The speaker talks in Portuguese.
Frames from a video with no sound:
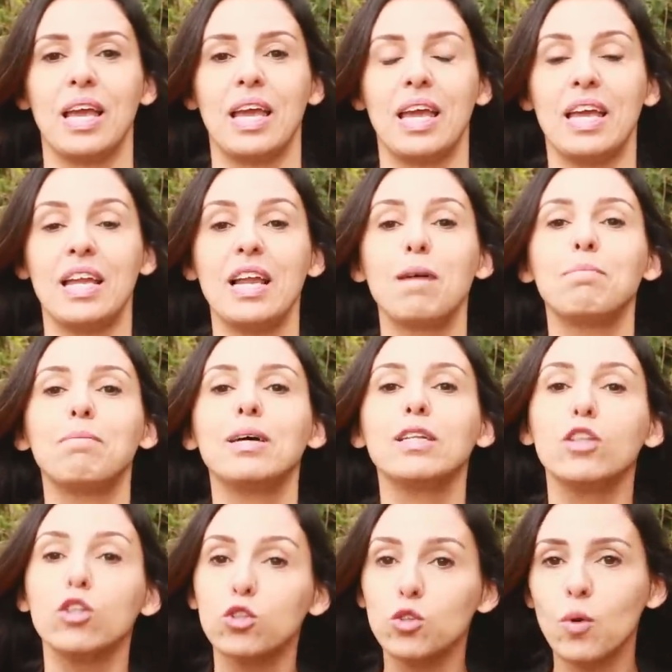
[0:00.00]
Ele
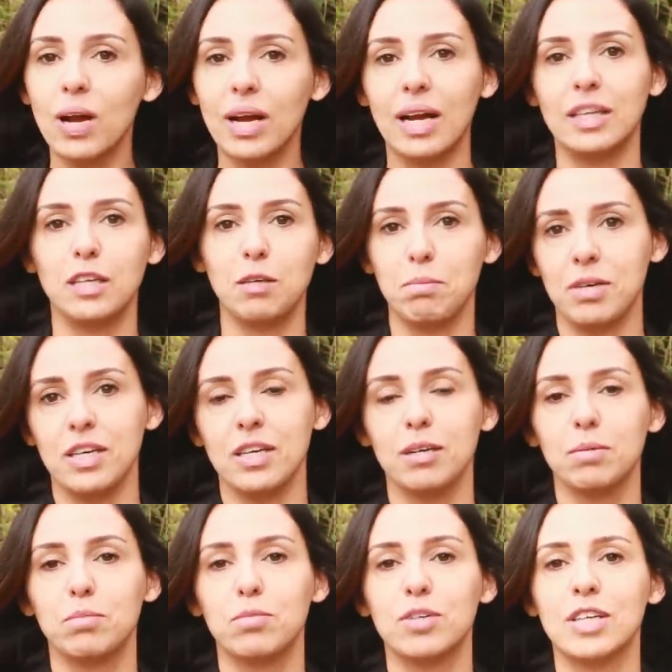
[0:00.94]
abandonou a
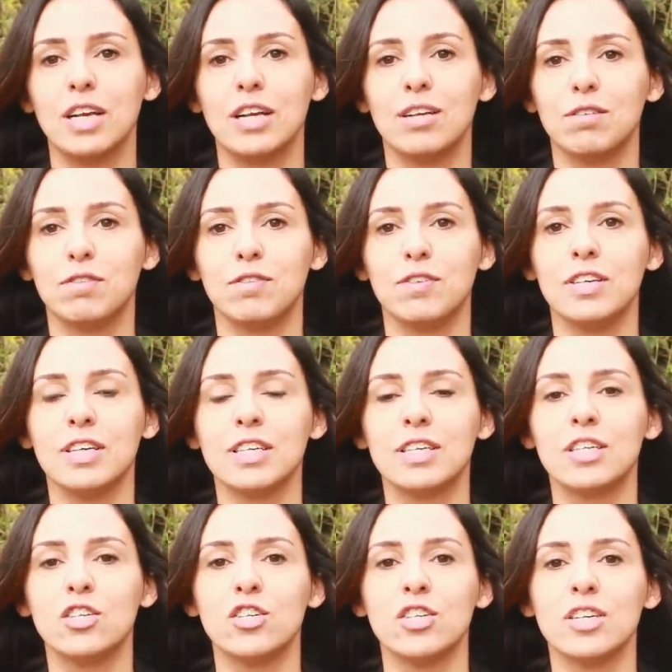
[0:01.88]
academia porque ele via
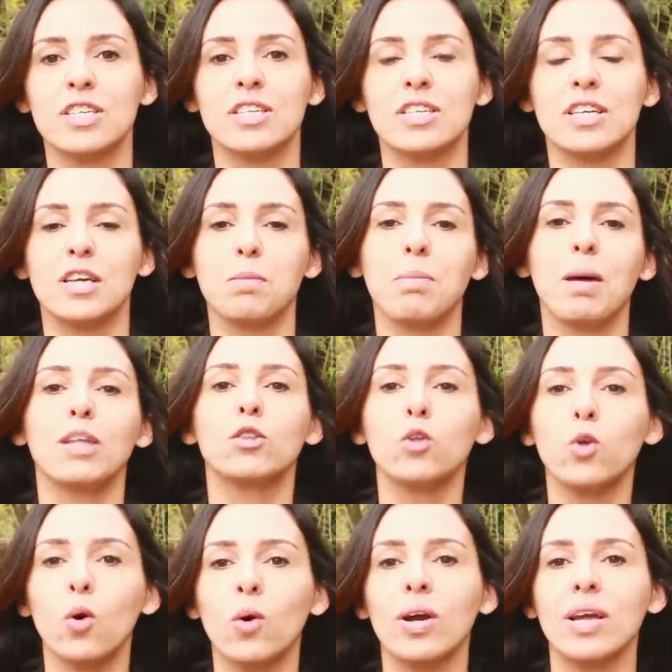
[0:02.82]
que tinha que seguir
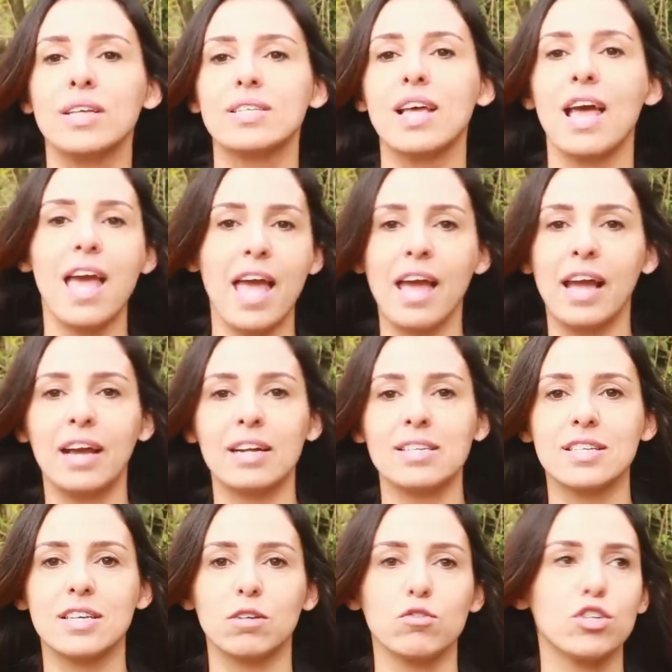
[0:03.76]
padrões,
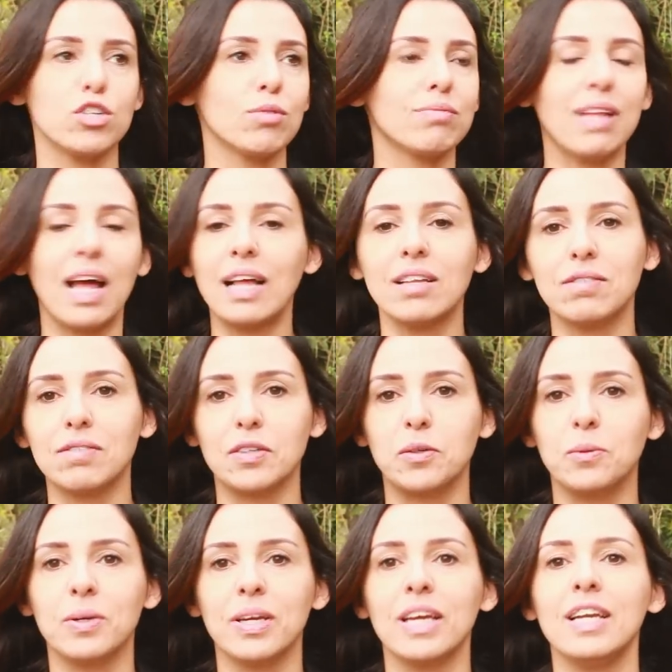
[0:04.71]
regras que não tinham nada a ver
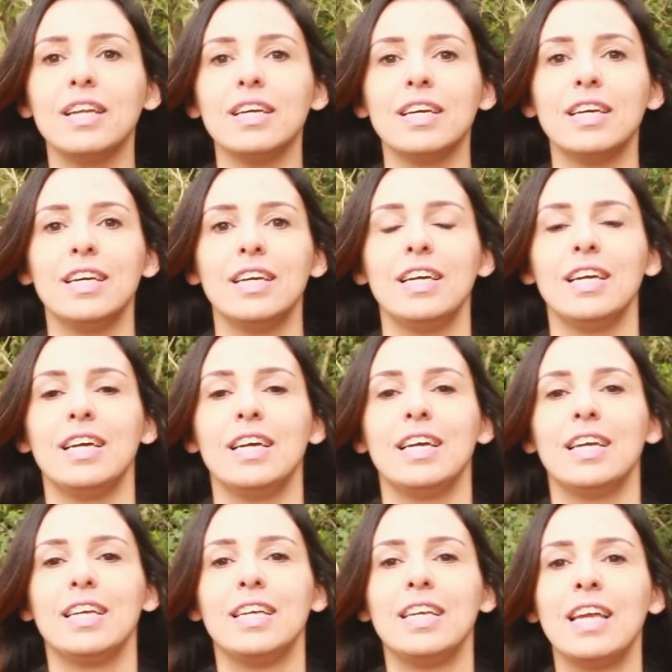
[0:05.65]
com ele
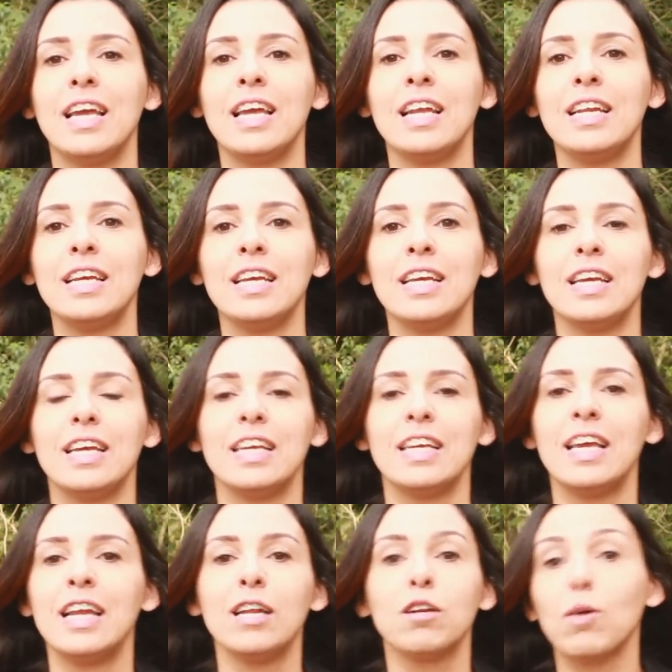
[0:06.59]
e ele,
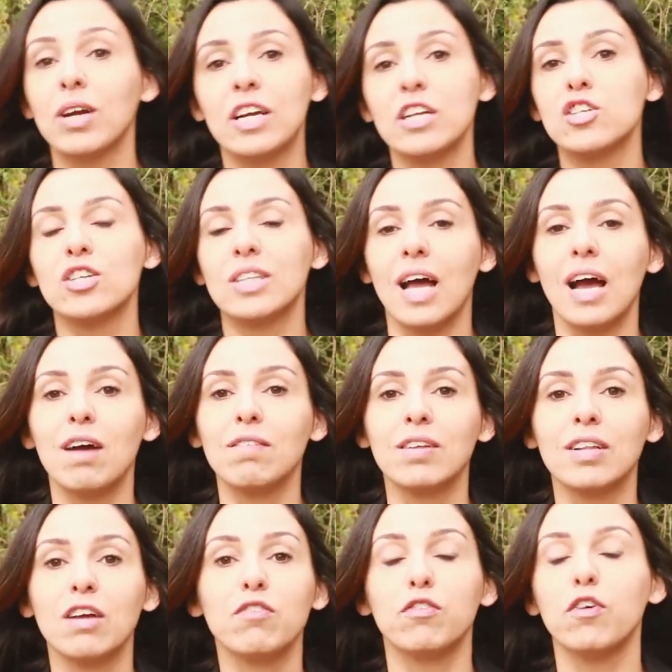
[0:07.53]
e ele não
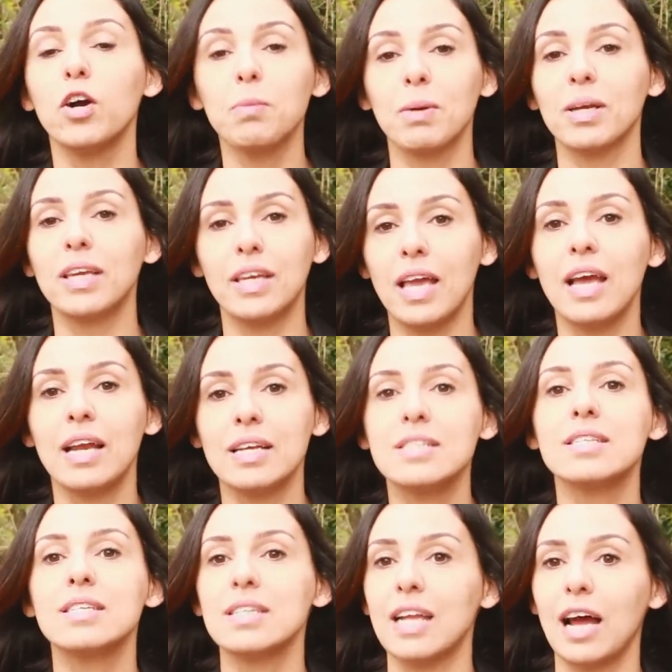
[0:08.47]
acreditava na forma que era
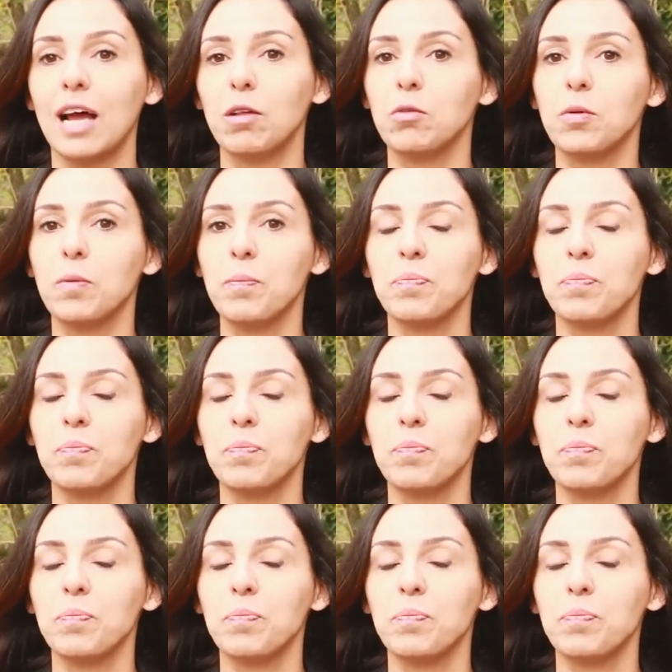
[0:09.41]
ensinado.